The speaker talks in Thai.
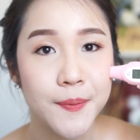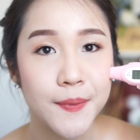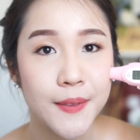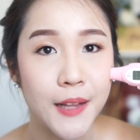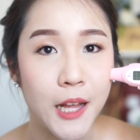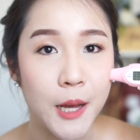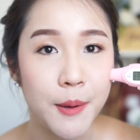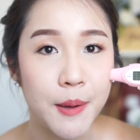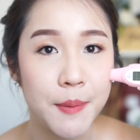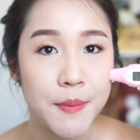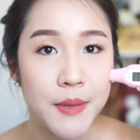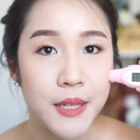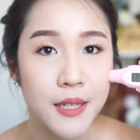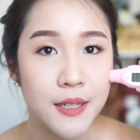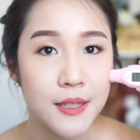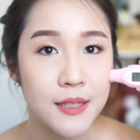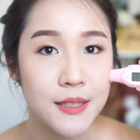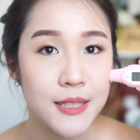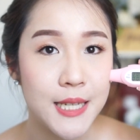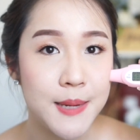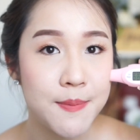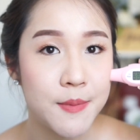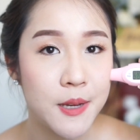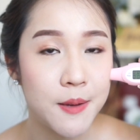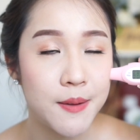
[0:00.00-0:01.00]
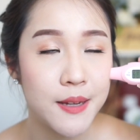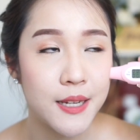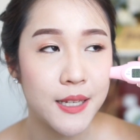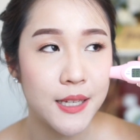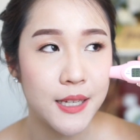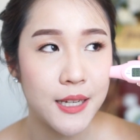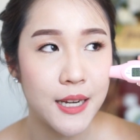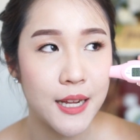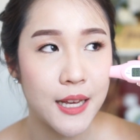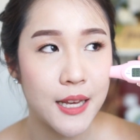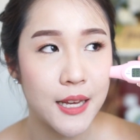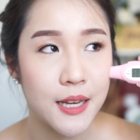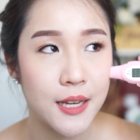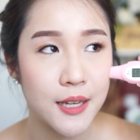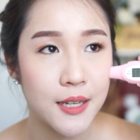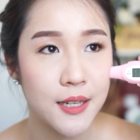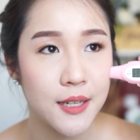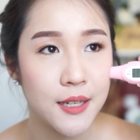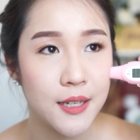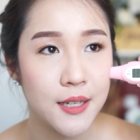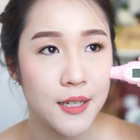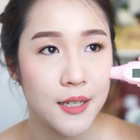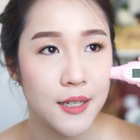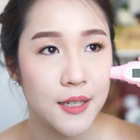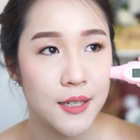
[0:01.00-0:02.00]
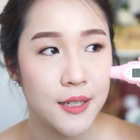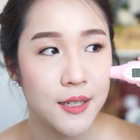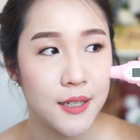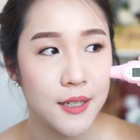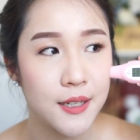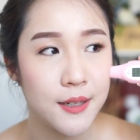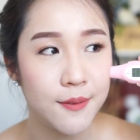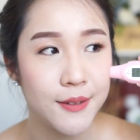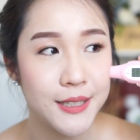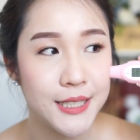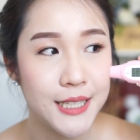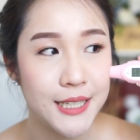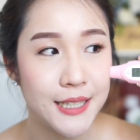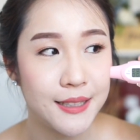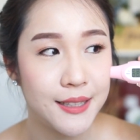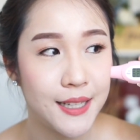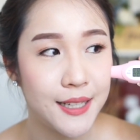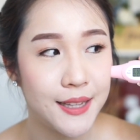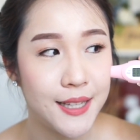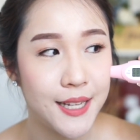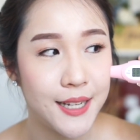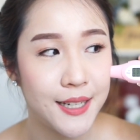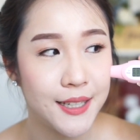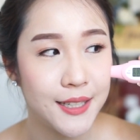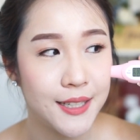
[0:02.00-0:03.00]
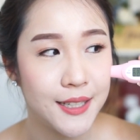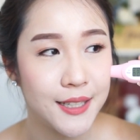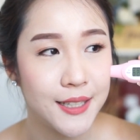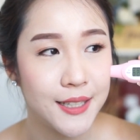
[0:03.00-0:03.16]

เราแป๊บนึงจิ้มเข้าอย่างนี้นะคะมันก็จะติดติด